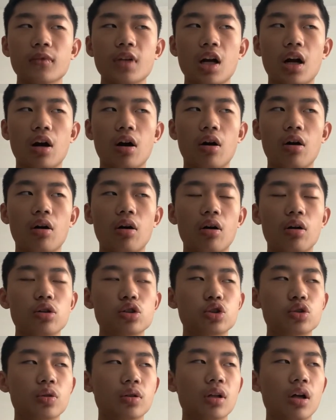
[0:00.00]
然后
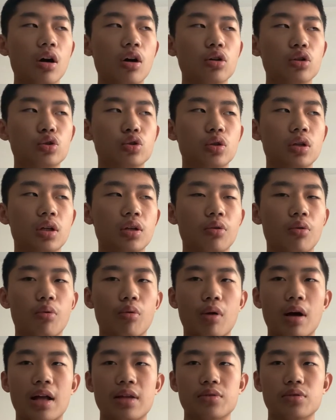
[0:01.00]
说到说有
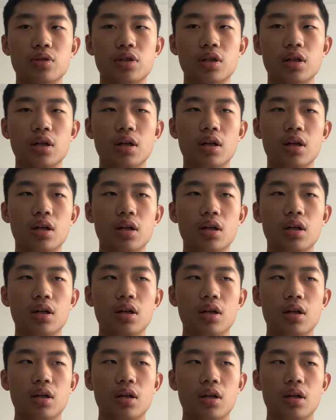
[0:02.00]
关就是
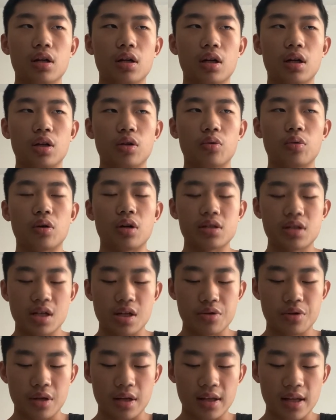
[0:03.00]
很多这
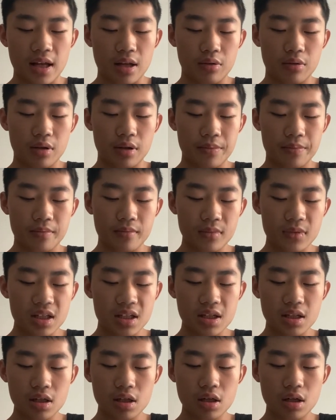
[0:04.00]
一圈言论，
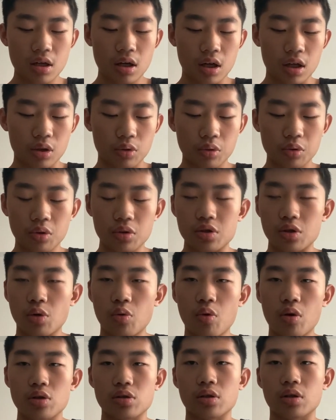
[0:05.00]
其实很多都已经
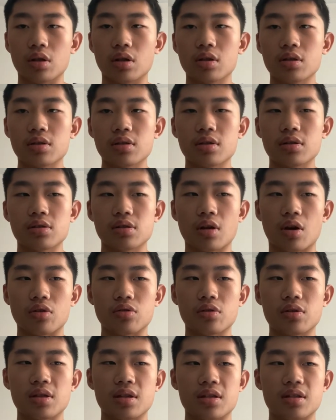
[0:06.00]
过去了，早
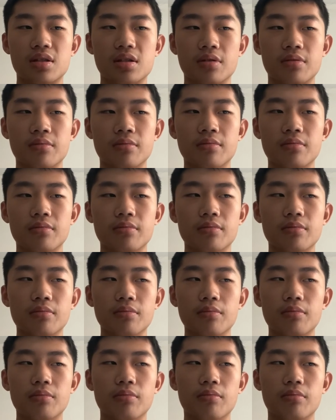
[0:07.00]
就已经
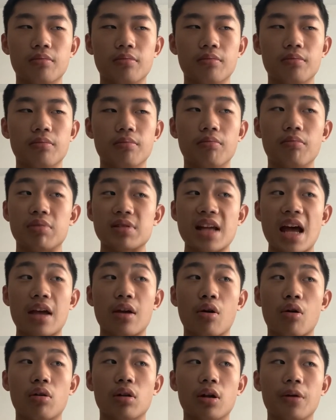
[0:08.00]
不再
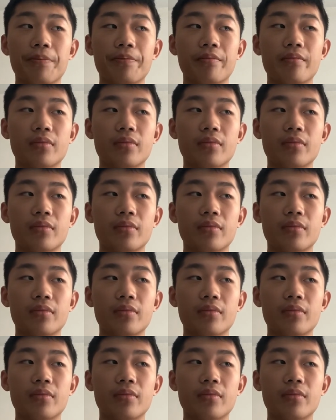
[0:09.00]
有了。